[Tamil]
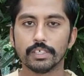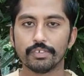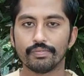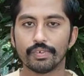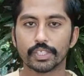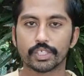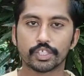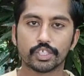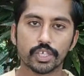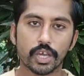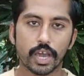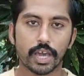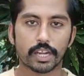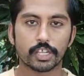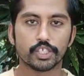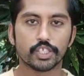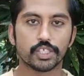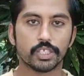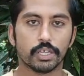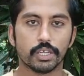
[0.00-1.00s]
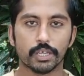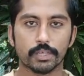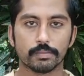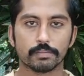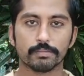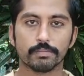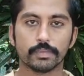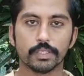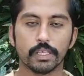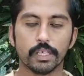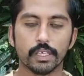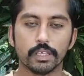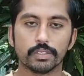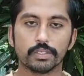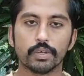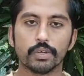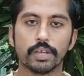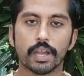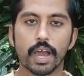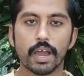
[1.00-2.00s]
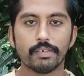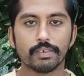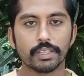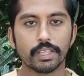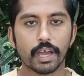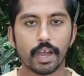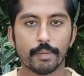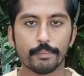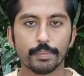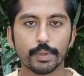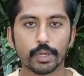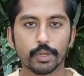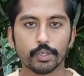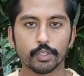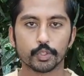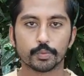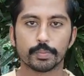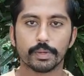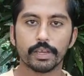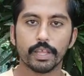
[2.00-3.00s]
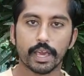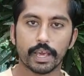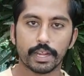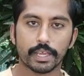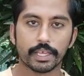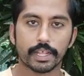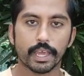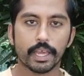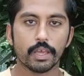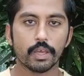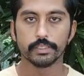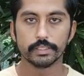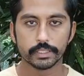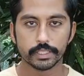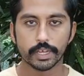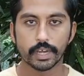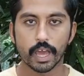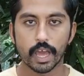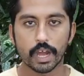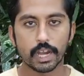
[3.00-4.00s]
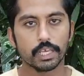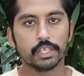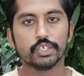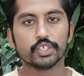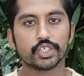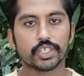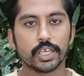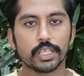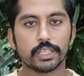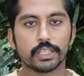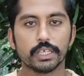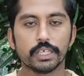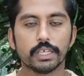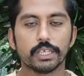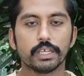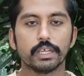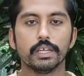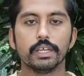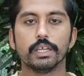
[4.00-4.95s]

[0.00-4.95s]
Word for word: வந்து ஃபர்ஸ்ட் அரைச்சிருங்க ஸோ நான் வந்து அம்மியை யூஸ் பண்ணி அரைக்கிறேன் இந்த நாளையும் சேர்த்து